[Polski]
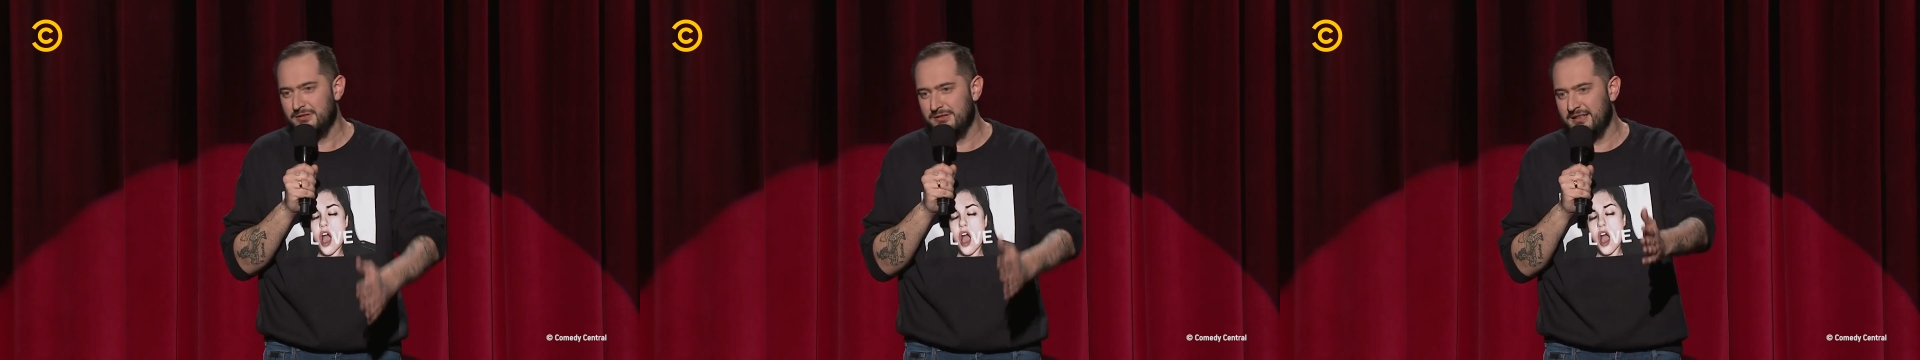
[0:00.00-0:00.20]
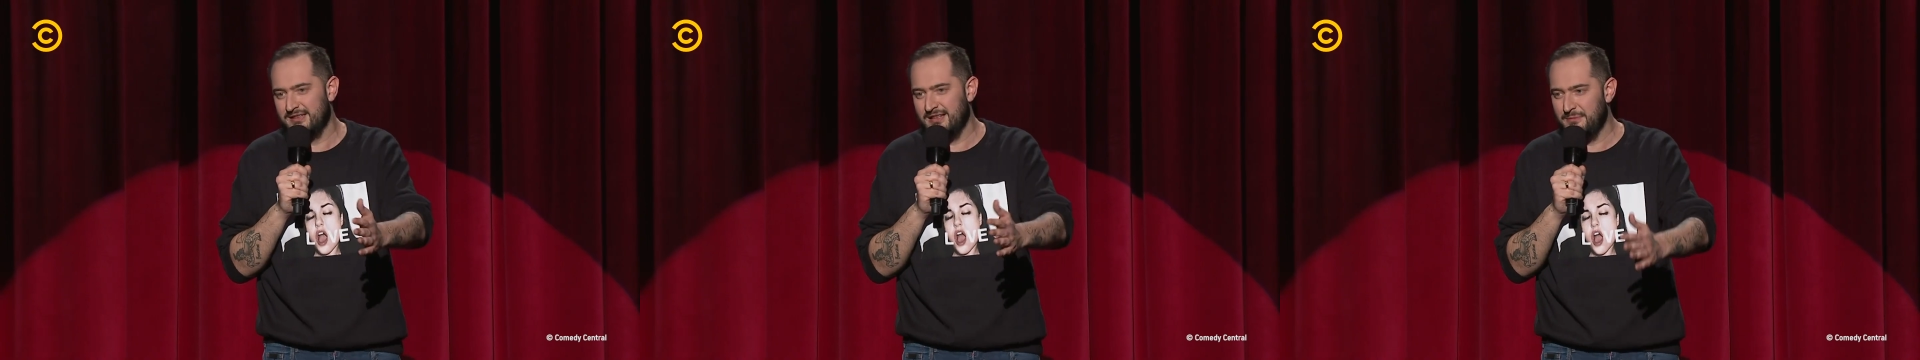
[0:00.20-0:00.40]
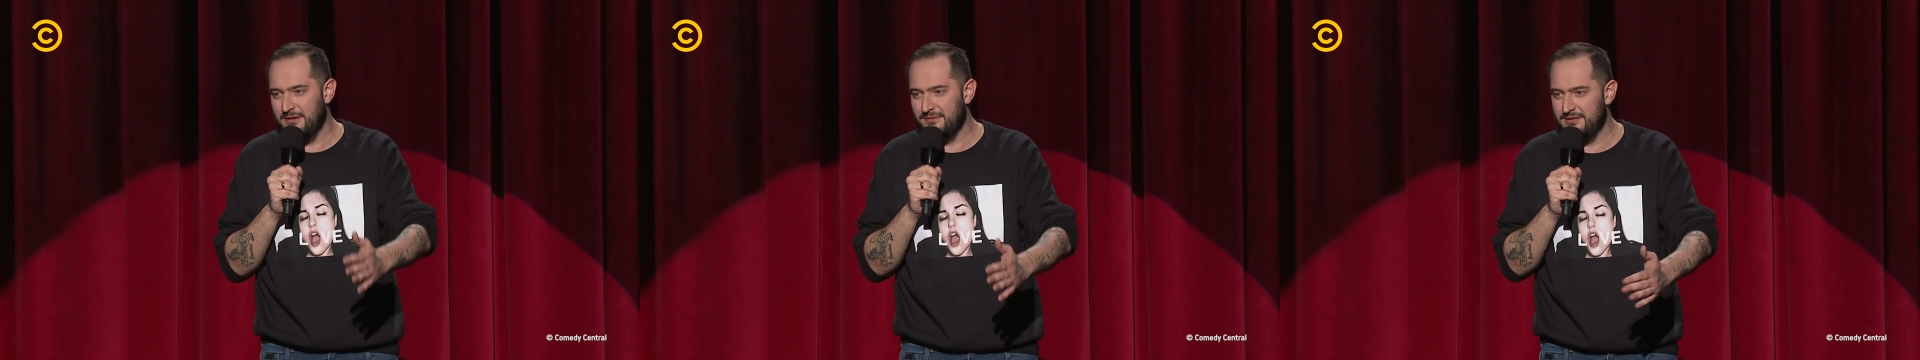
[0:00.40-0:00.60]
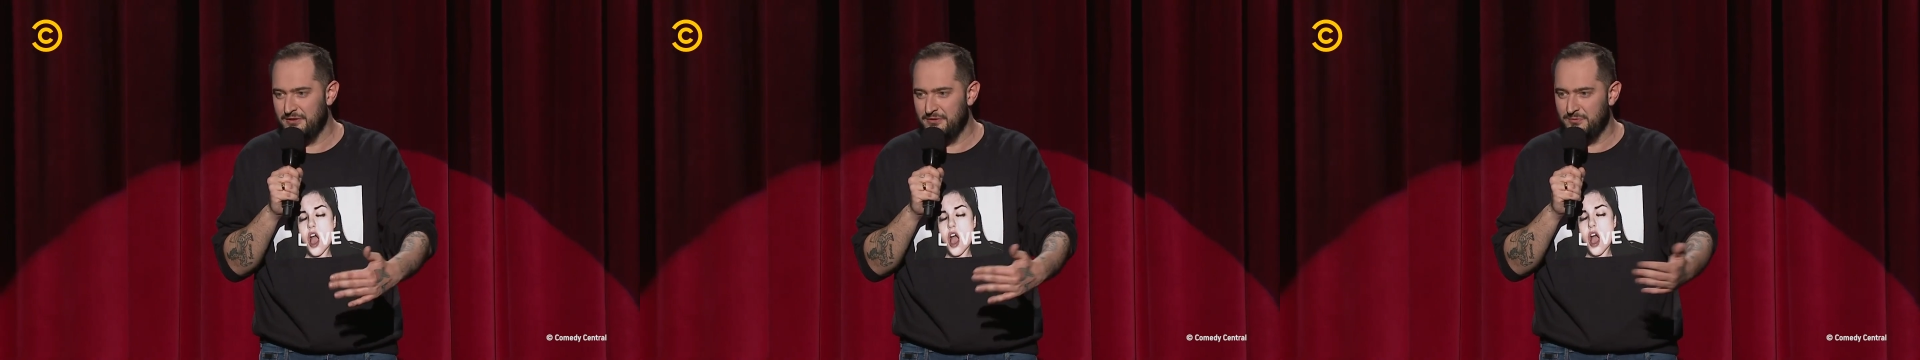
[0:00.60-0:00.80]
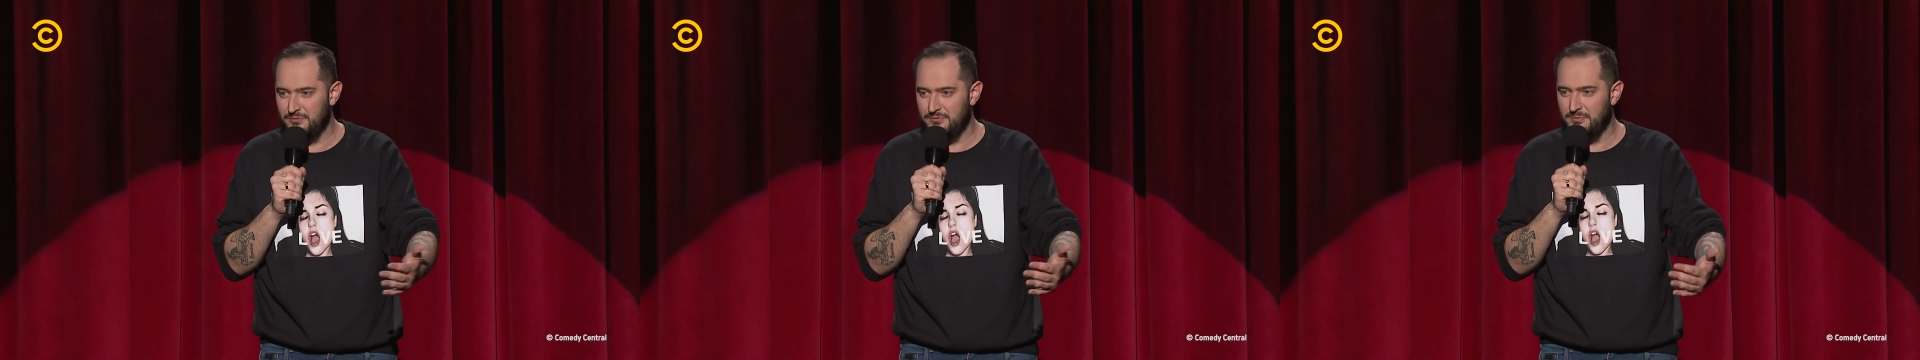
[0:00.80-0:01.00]
tyle
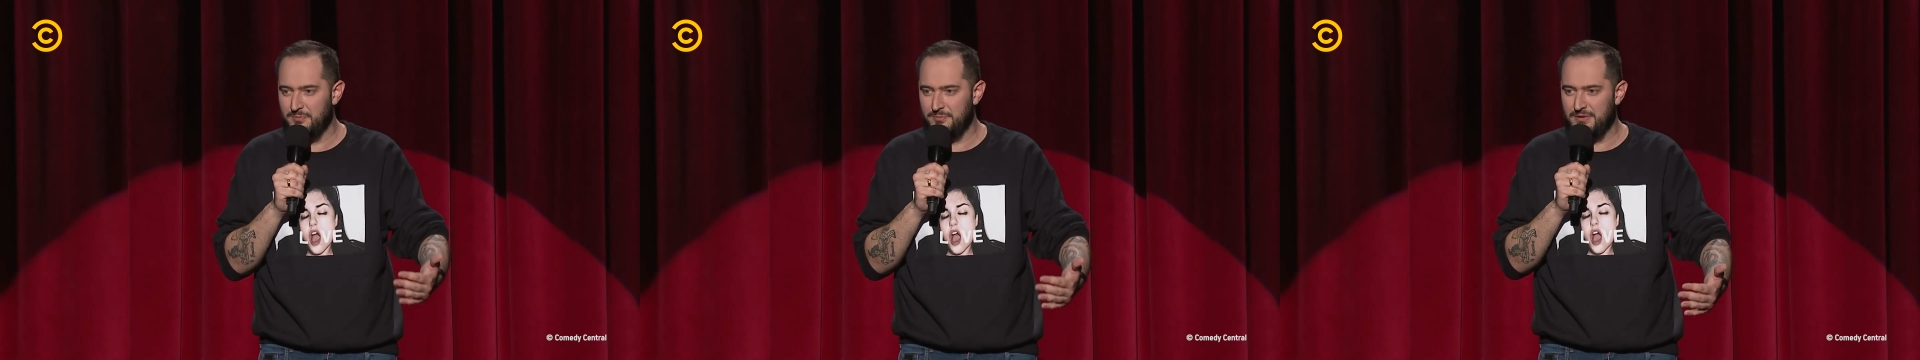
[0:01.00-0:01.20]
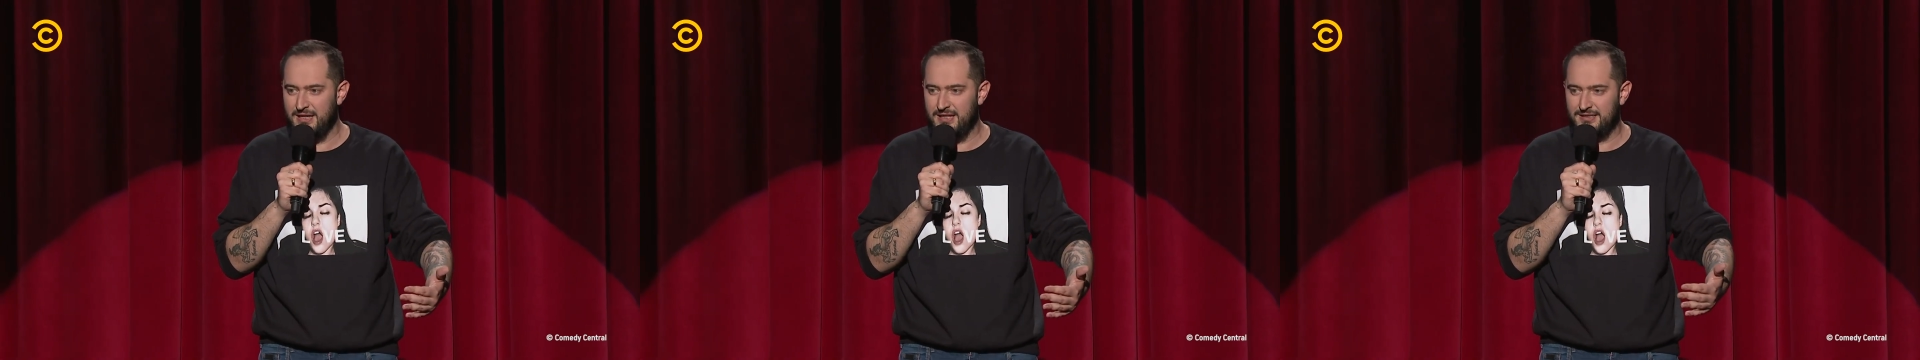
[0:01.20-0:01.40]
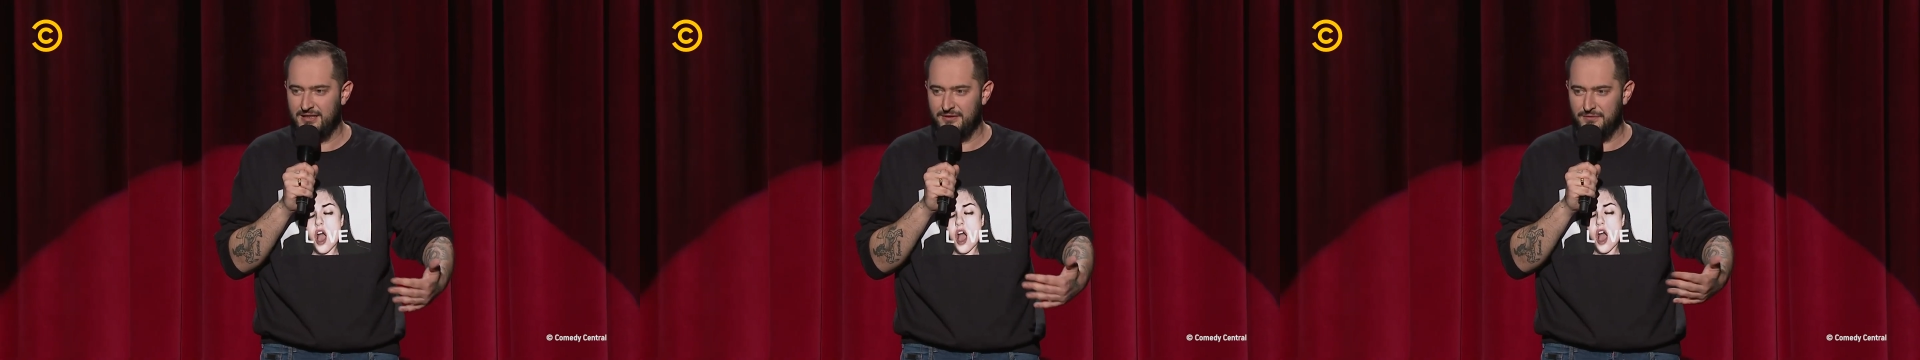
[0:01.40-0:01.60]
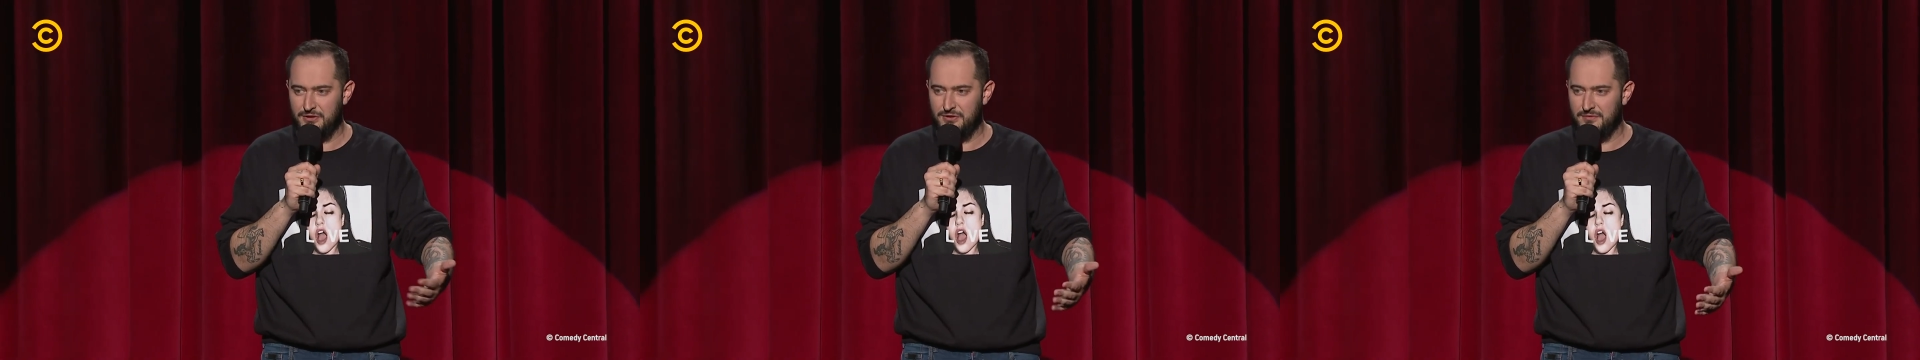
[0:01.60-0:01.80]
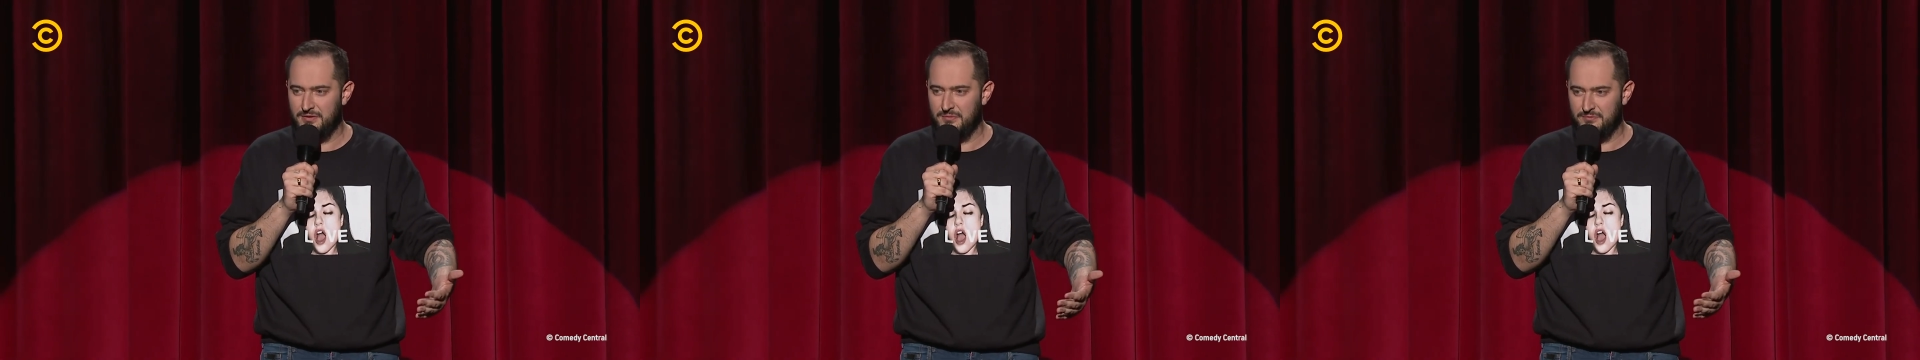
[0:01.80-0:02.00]
zabawne, że mój piesek
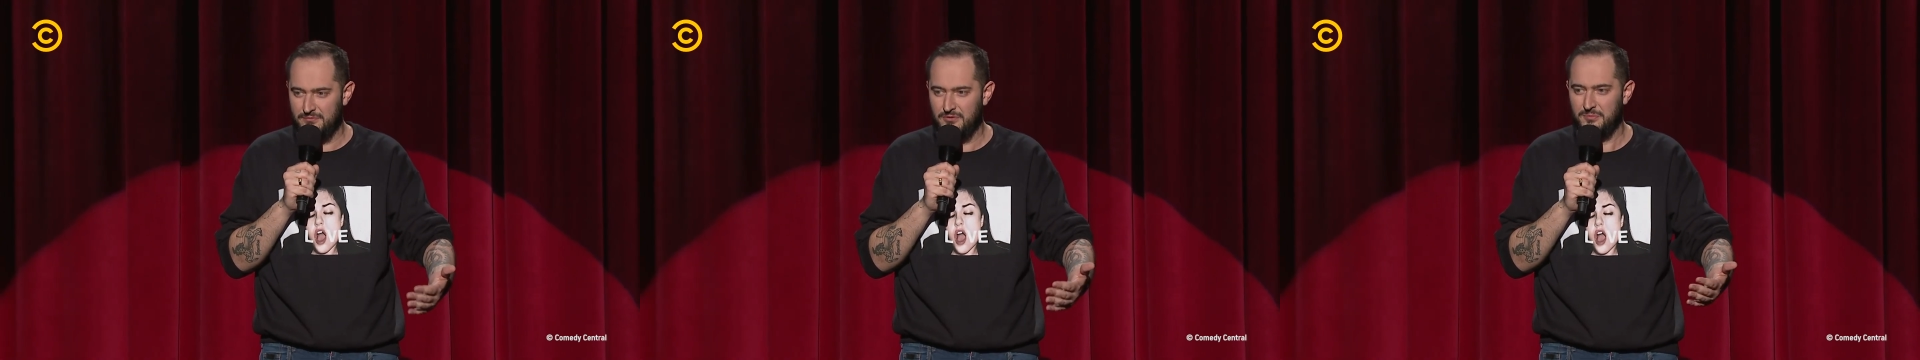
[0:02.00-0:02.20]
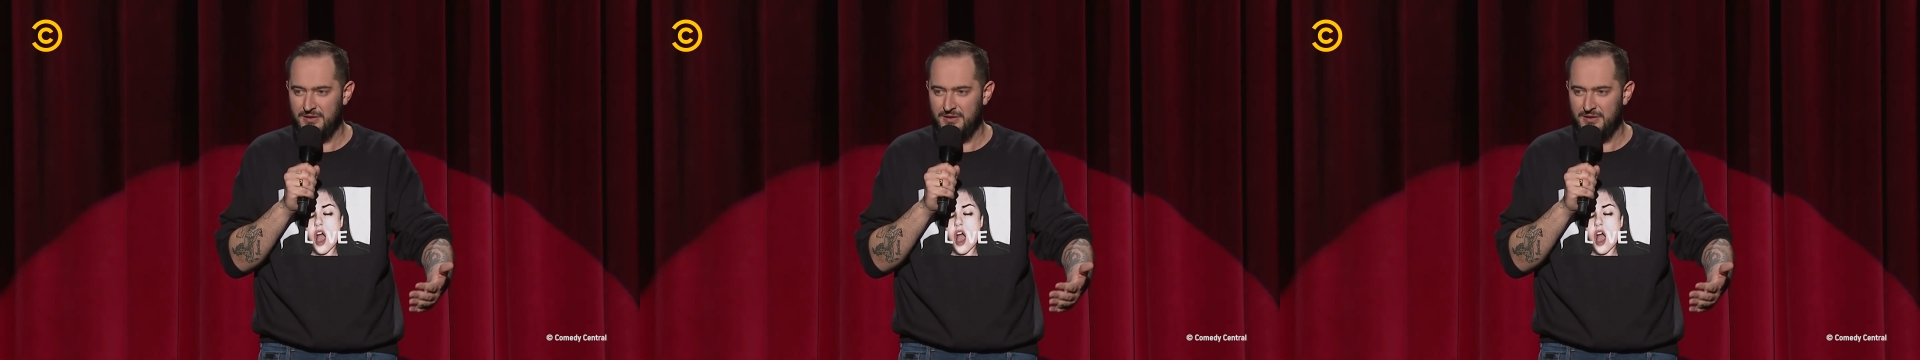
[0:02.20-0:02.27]
właściwie, no